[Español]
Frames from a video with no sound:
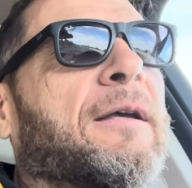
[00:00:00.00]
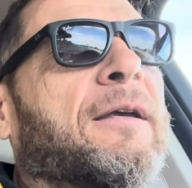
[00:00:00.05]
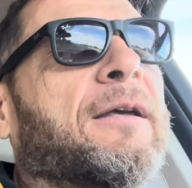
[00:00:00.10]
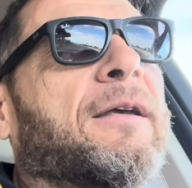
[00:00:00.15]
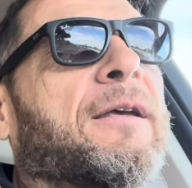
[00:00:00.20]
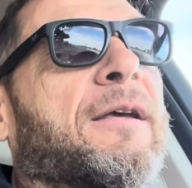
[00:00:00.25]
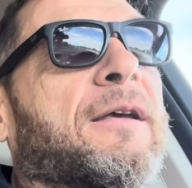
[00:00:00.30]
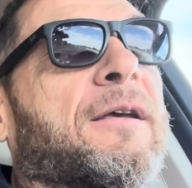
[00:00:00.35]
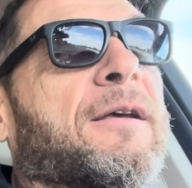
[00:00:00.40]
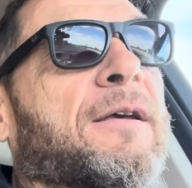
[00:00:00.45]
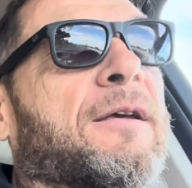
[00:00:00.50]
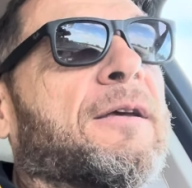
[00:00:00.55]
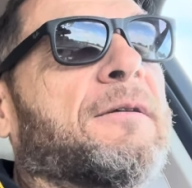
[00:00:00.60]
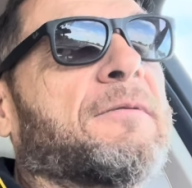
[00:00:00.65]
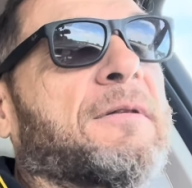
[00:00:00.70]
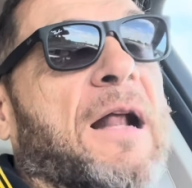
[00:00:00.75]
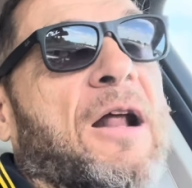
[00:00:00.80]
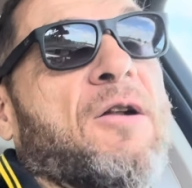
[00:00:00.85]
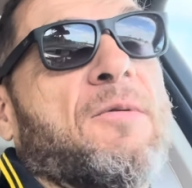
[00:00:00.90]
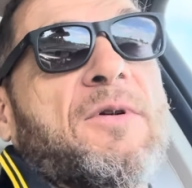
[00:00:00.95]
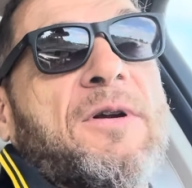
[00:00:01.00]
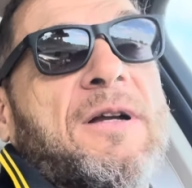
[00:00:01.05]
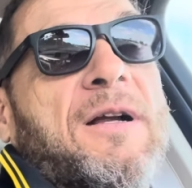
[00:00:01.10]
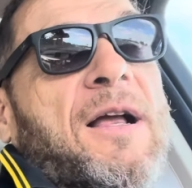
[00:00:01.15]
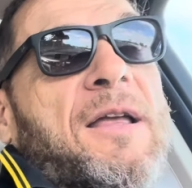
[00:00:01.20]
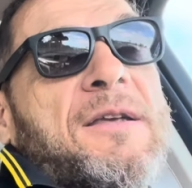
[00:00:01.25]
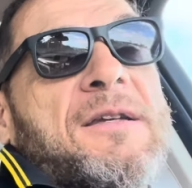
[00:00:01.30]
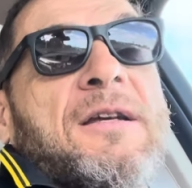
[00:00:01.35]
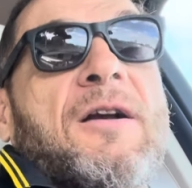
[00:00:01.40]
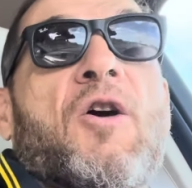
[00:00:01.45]
Y claro, porque
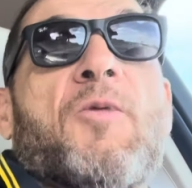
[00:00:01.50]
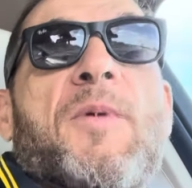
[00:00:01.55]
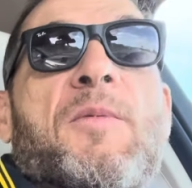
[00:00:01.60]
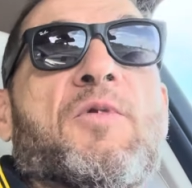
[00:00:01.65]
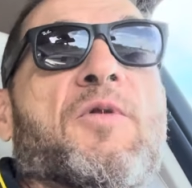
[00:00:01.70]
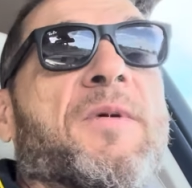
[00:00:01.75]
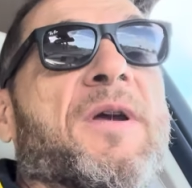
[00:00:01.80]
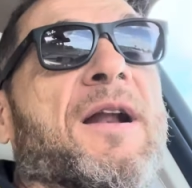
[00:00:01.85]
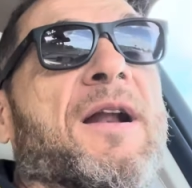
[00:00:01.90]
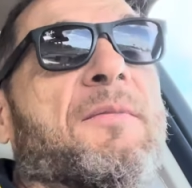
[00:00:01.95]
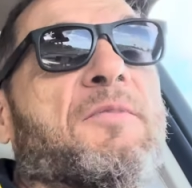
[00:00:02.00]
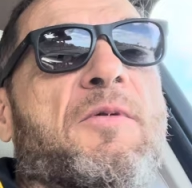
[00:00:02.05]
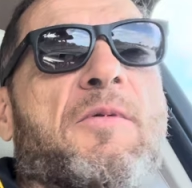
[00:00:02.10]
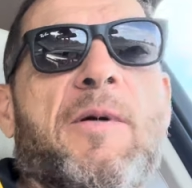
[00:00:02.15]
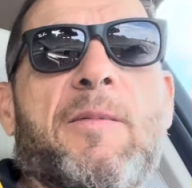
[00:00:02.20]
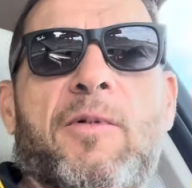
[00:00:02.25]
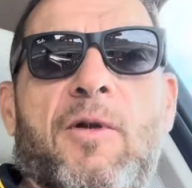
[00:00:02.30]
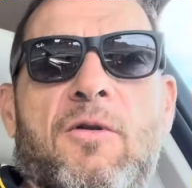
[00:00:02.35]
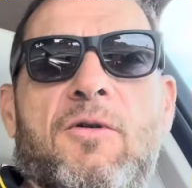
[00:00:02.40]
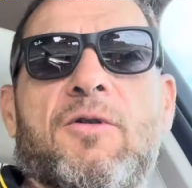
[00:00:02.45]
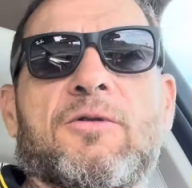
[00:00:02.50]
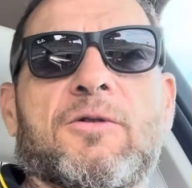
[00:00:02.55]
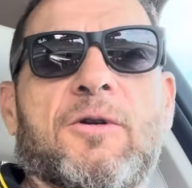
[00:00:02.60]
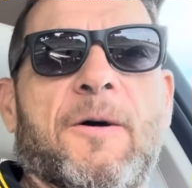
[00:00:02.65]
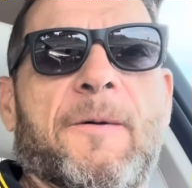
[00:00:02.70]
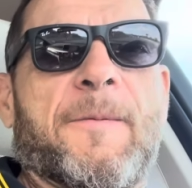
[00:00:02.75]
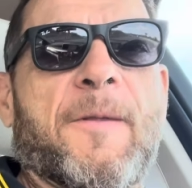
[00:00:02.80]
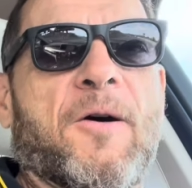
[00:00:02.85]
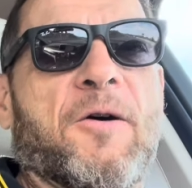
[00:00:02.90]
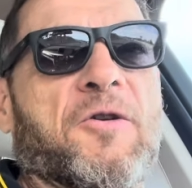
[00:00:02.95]
allí se come muy bien, Es muy buen
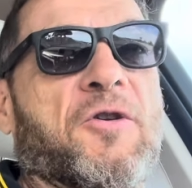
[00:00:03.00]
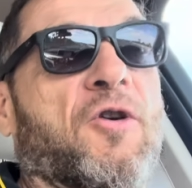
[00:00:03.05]
producto, ¿no?